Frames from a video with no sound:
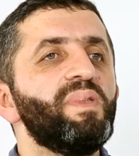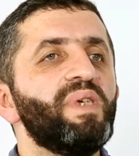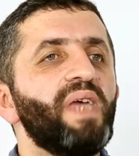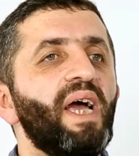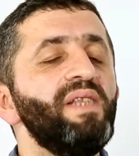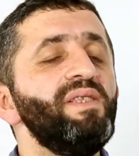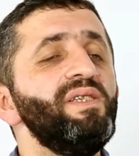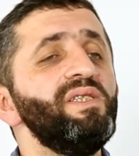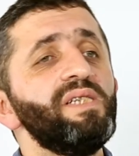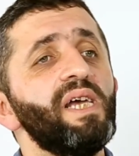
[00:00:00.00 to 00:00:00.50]

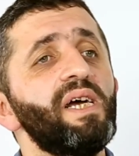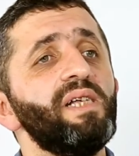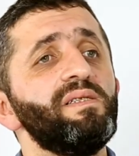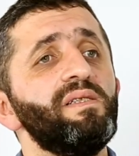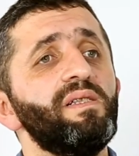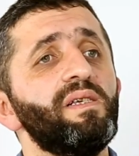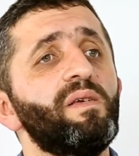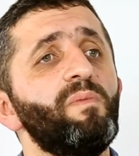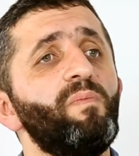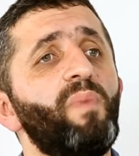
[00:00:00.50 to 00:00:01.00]
kendi
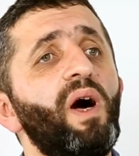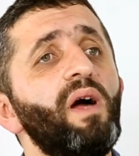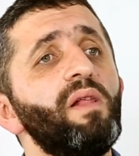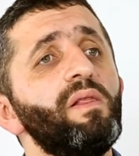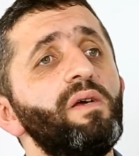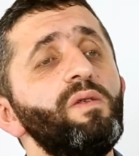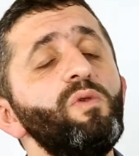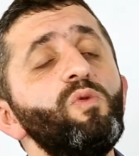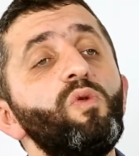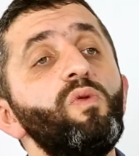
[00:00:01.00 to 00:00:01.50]
içerisindeki
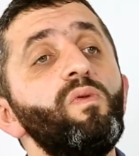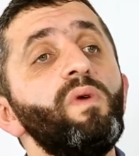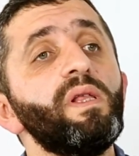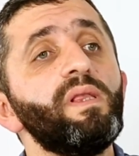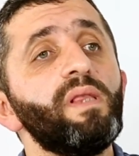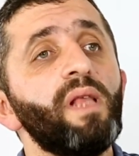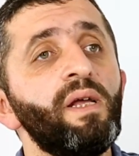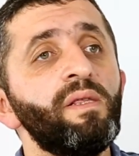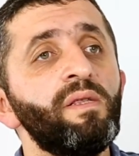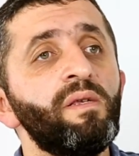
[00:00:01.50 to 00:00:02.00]
bağlarını
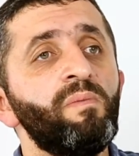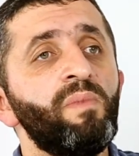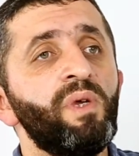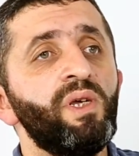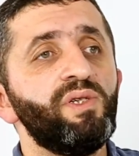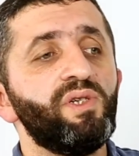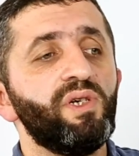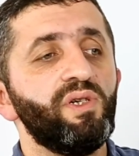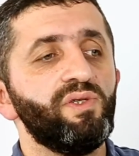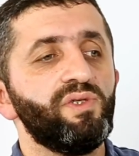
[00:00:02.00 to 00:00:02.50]

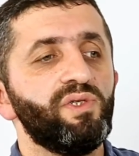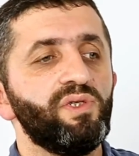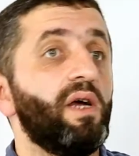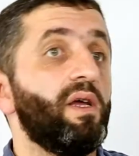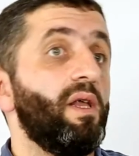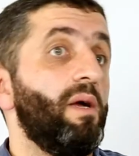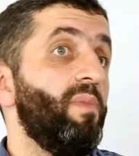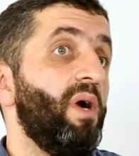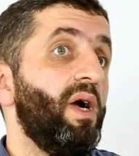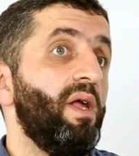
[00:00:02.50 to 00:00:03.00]
kuvvetlendirmeye
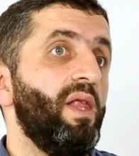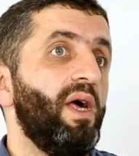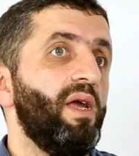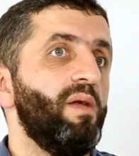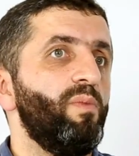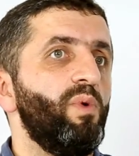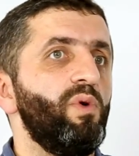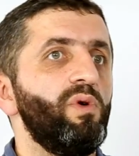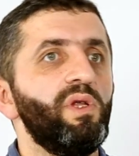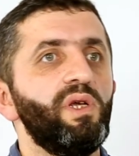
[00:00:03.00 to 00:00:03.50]
çalışıyor.
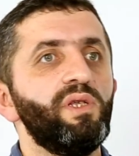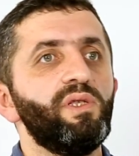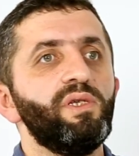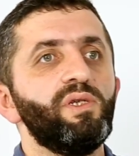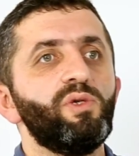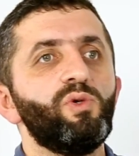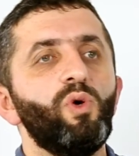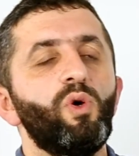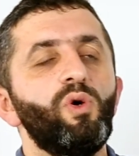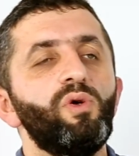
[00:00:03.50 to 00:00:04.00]
Akrabalar
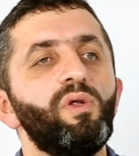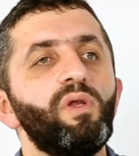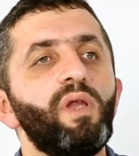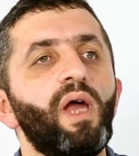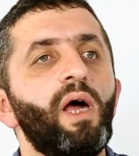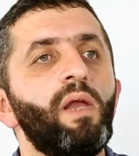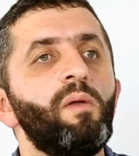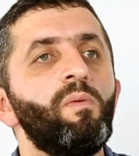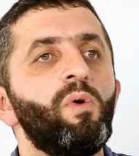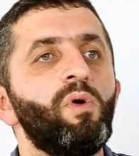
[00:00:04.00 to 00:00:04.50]
böyledir,
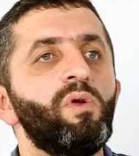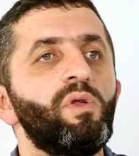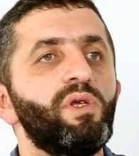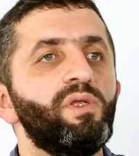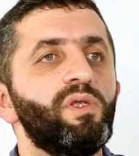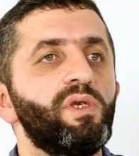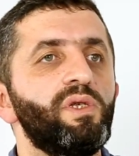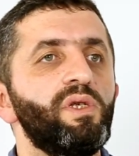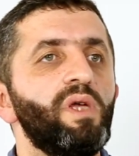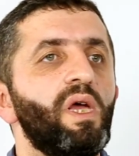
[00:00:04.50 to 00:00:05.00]
köylüler
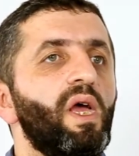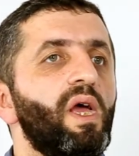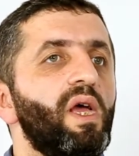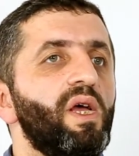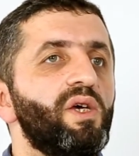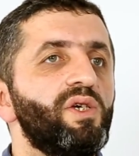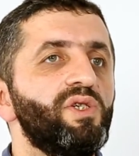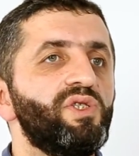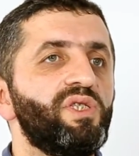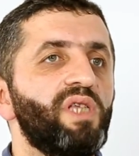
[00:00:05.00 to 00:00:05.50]
böyledir,
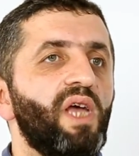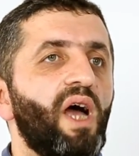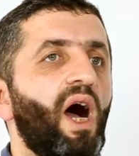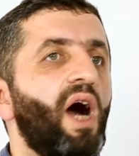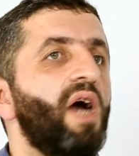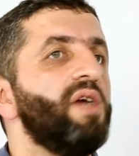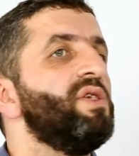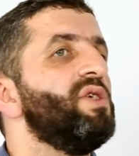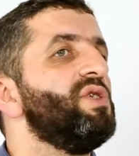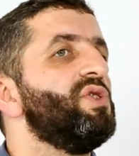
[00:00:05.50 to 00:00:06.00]
işte
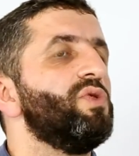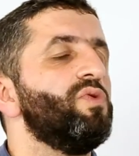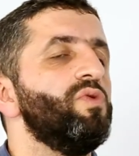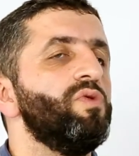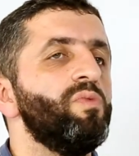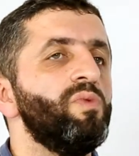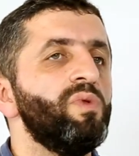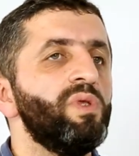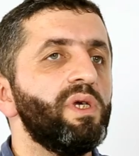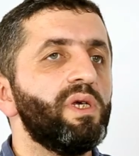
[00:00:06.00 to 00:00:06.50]
aynı iş
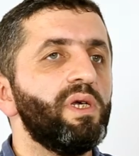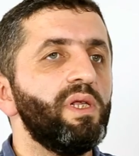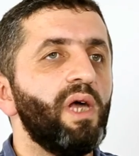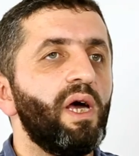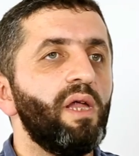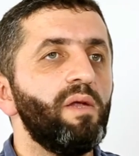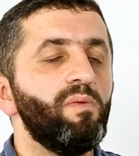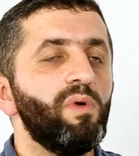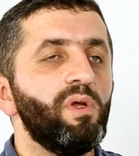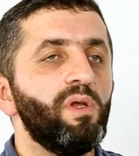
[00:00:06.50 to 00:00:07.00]

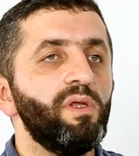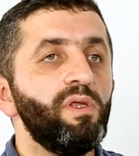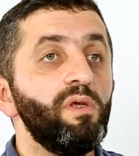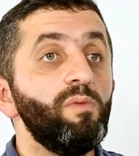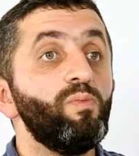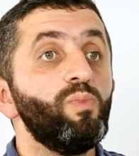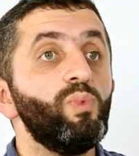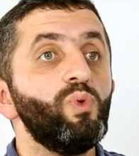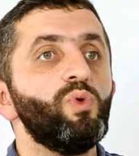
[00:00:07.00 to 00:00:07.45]
grubundakiler böyledir.